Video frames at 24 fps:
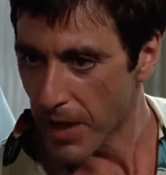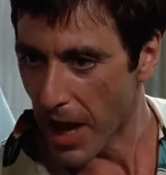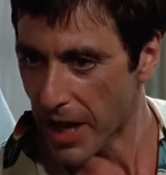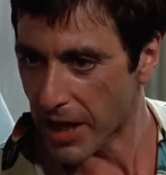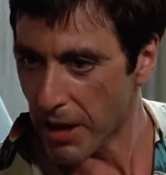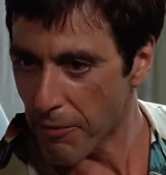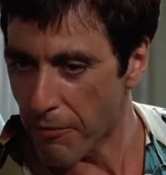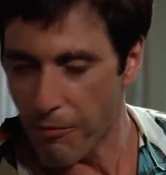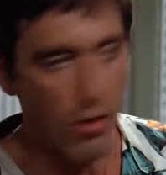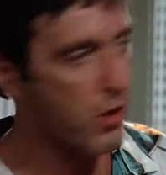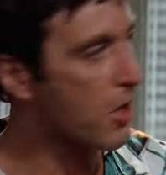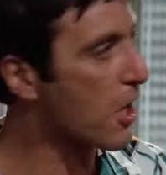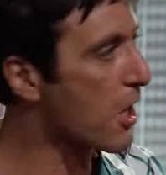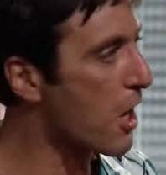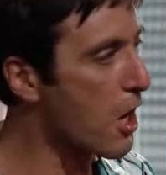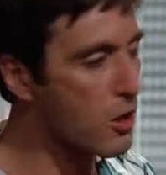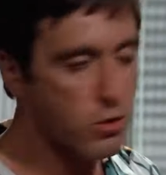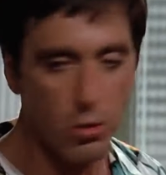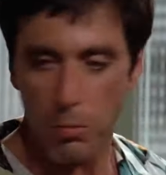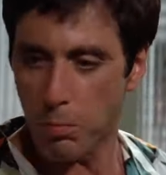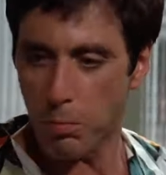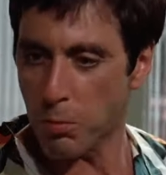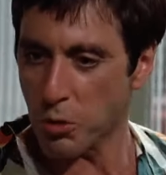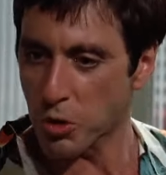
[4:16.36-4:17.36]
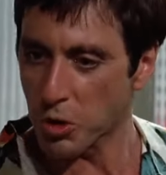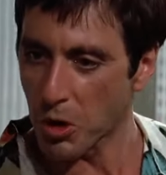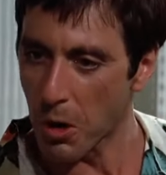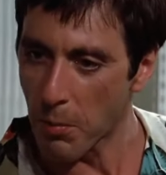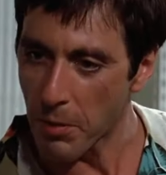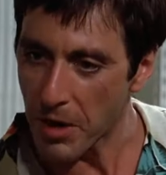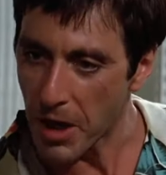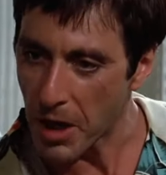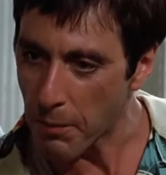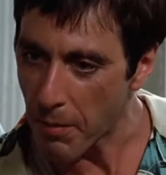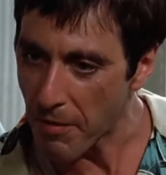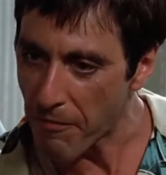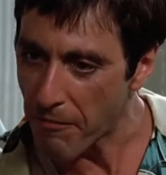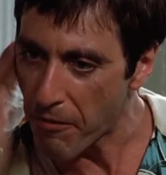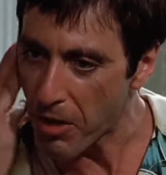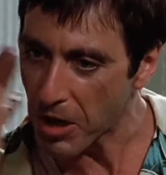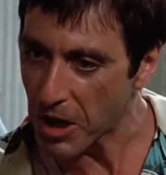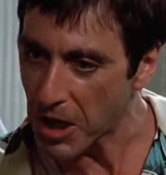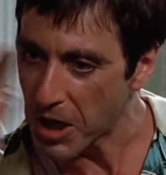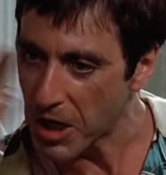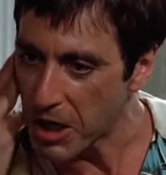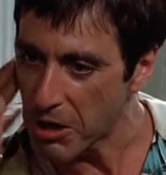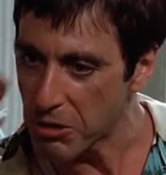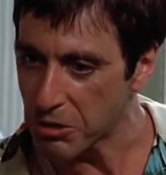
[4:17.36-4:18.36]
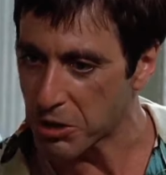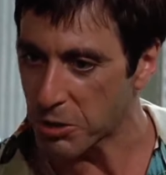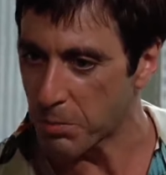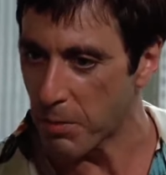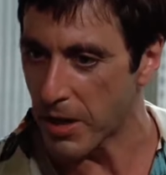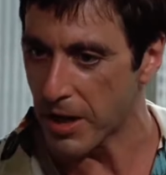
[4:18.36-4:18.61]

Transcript: I got fucking octopus coming out of my fucking ears,